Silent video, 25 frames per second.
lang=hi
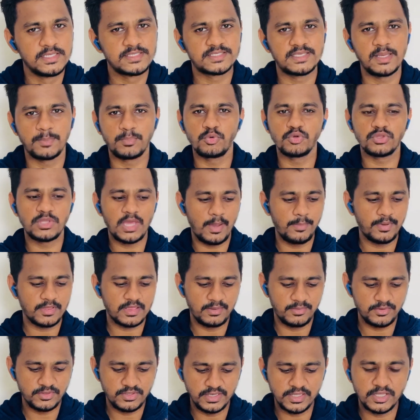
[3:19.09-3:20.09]
सब कुछ यहाँ पे
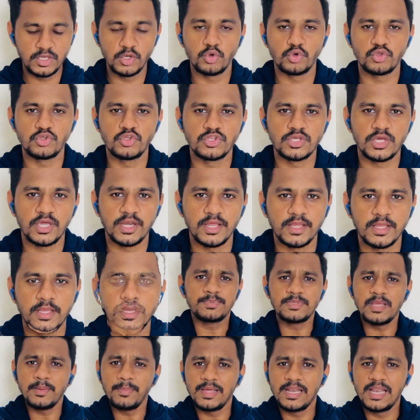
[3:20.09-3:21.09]
समझने की कोशिश करेंगे
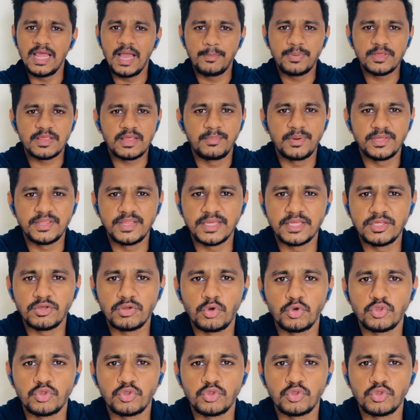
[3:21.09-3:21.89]
सबसे पहले यहाँ पे समझने की